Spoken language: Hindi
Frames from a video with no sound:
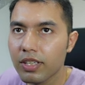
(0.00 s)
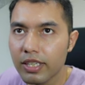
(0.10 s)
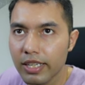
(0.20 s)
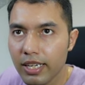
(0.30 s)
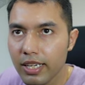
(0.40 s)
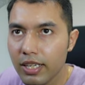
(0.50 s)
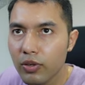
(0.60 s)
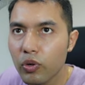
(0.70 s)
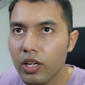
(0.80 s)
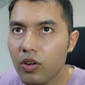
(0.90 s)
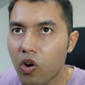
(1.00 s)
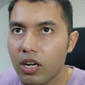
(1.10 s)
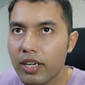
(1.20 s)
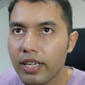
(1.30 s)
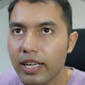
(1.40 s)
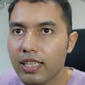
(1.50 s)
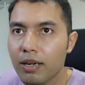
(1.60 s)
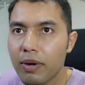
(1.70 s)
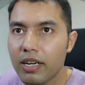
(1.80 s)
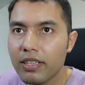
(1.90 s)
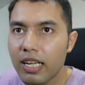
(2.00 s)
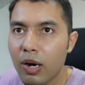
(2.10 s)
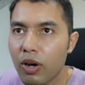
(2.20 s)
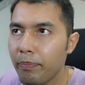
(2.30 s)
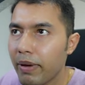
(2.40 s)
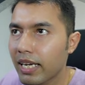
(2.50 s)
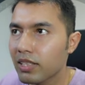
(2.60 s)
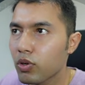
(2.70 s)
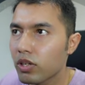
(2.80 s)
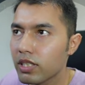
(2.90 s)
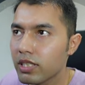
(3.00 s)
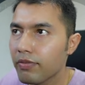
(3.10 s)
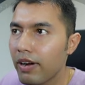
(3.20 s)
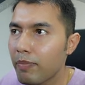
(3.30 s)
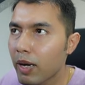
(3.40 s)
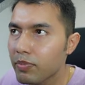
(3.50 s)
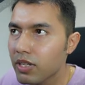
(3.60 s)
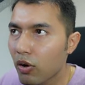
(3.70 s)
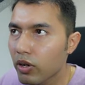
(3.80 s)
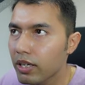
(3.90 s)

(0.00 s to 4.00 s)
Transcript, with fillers: ठीक है इन्होंने ऑलरेडी एक कमांड दिया हुआ है पैकेज डॉट जिसन फाइल पर आप जाओगे